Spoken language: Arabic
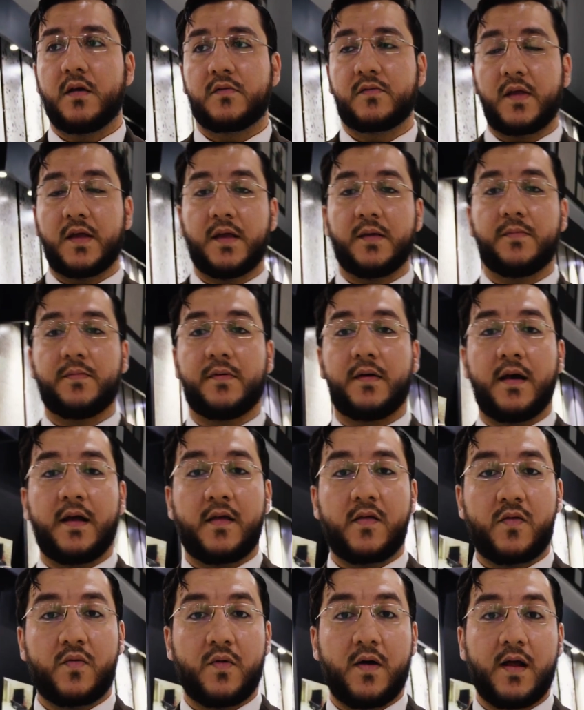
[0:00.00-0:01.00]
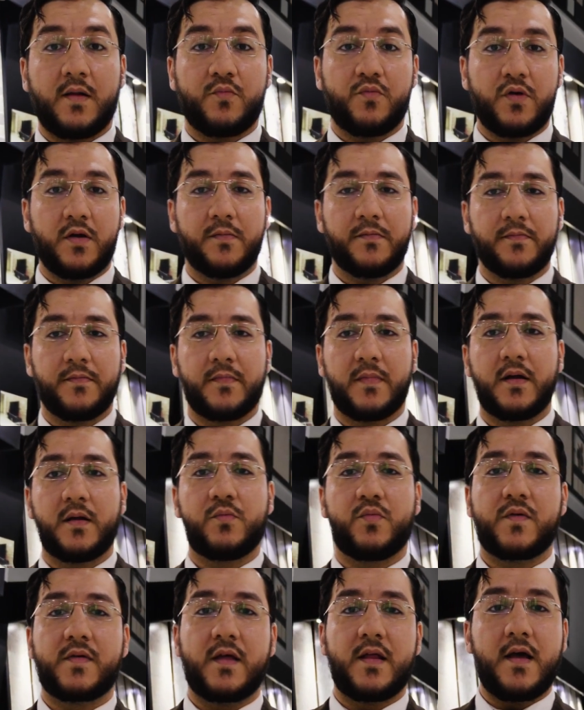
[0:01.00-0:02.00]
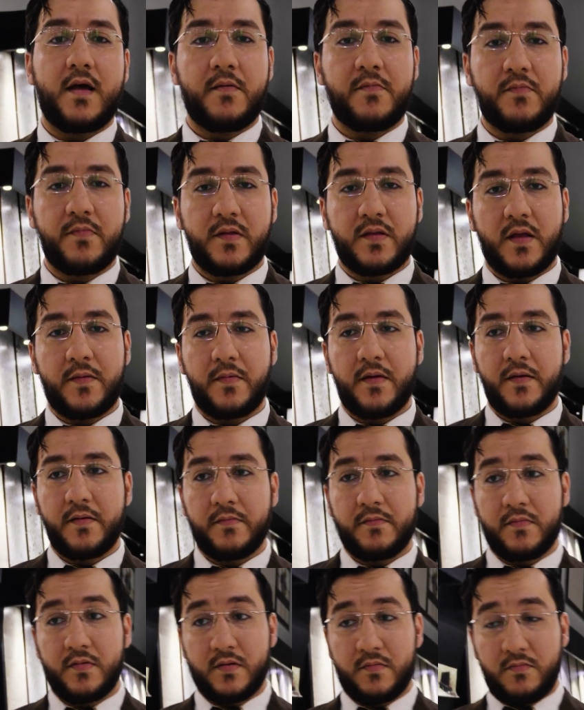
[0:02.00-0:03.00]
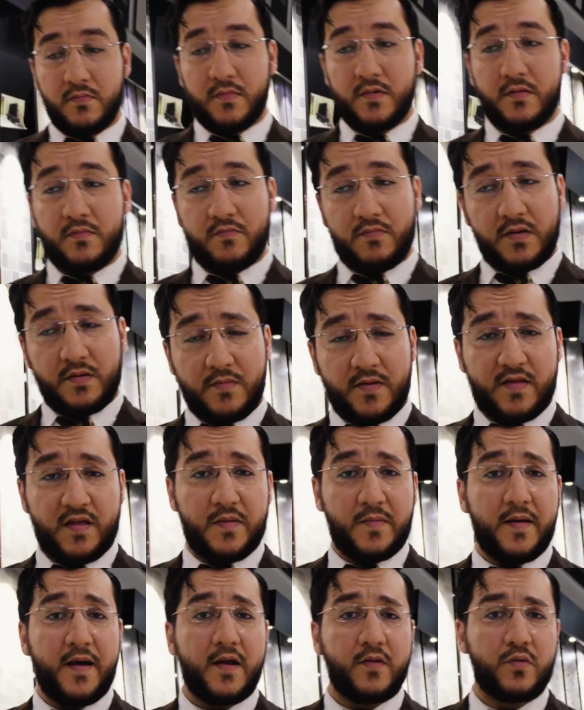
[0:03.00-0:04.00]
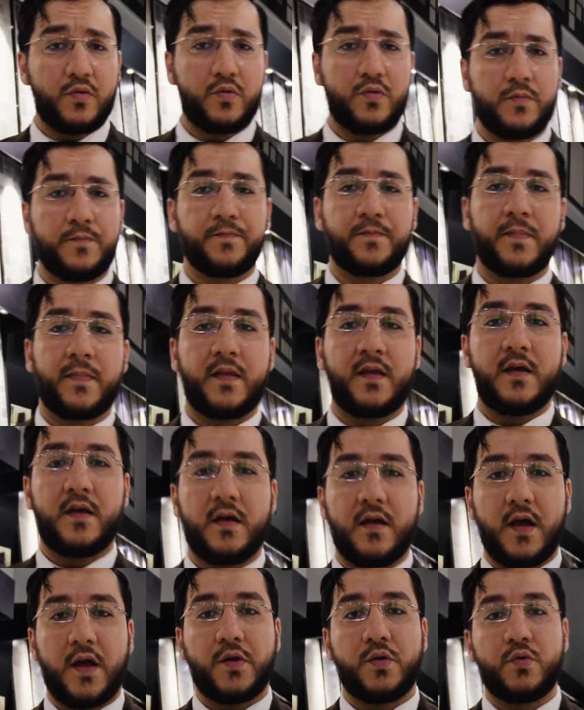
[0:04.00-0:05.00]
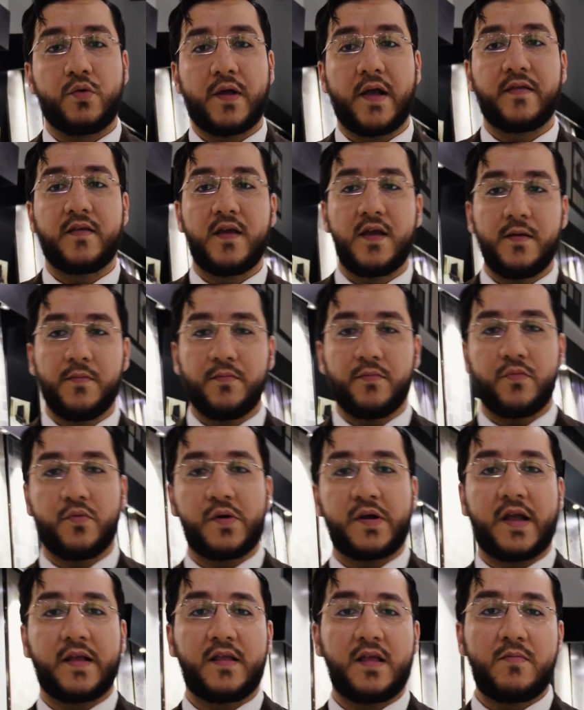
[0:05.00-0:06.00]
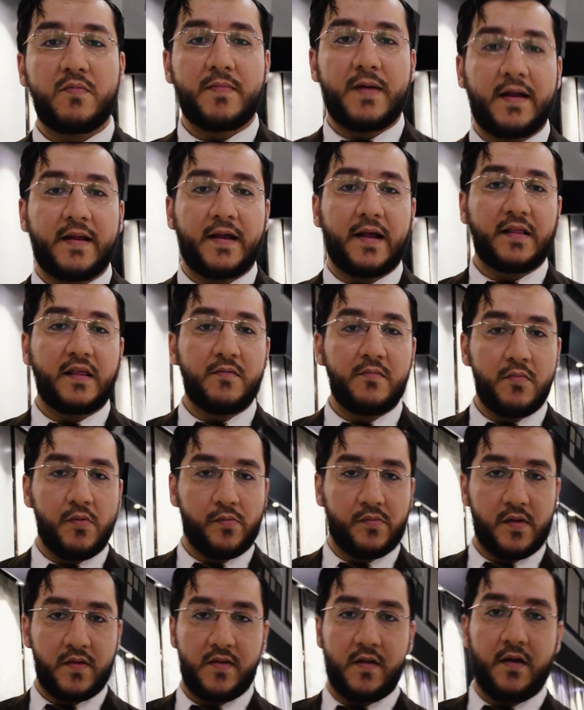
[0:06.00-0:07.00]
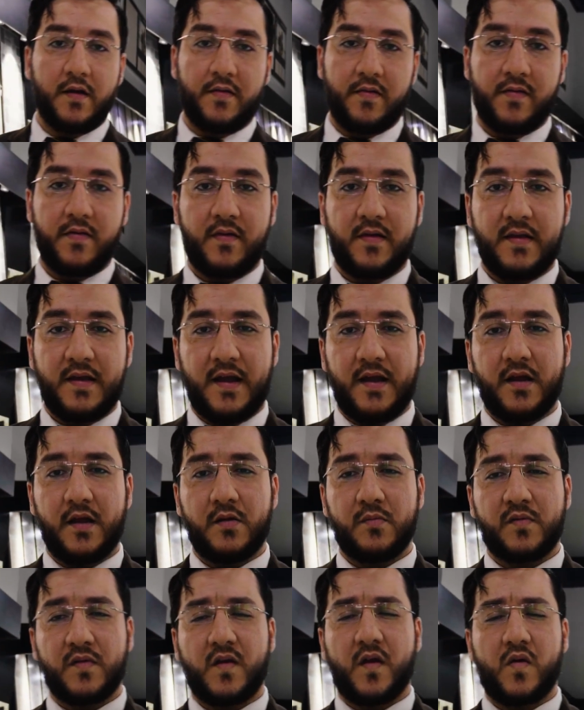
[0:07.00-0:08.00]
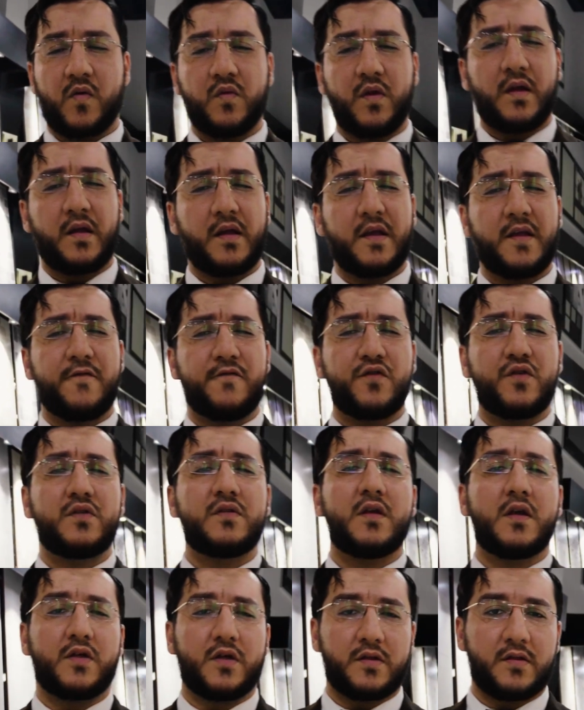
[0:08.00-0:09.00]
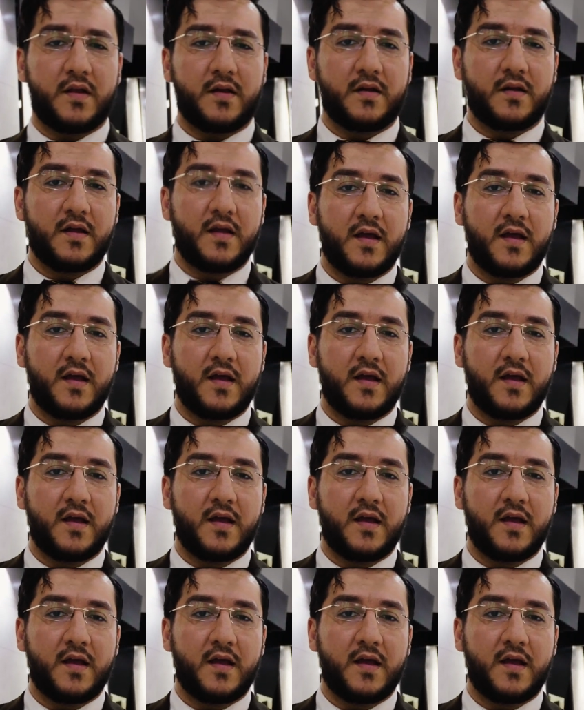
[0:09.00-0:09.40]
طيب هذا السؤال مهم، البرسلان من سماته انه قديم وكديم معنى عديم امتصاص، يعني امتصاص ضعيف جدا جدا.